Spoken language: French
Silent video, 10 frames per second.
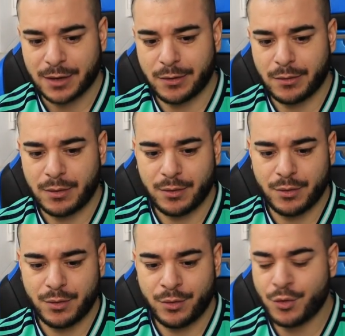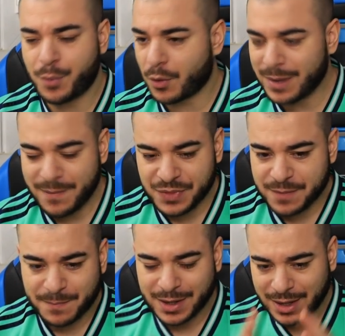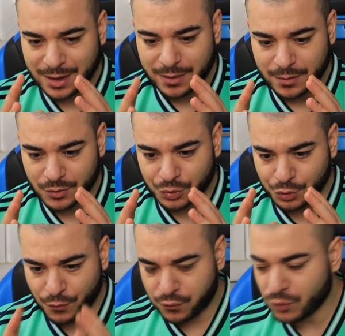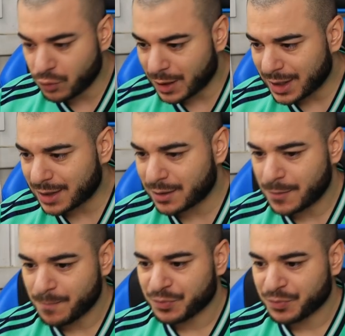euh, le problème n'est pas de vouloir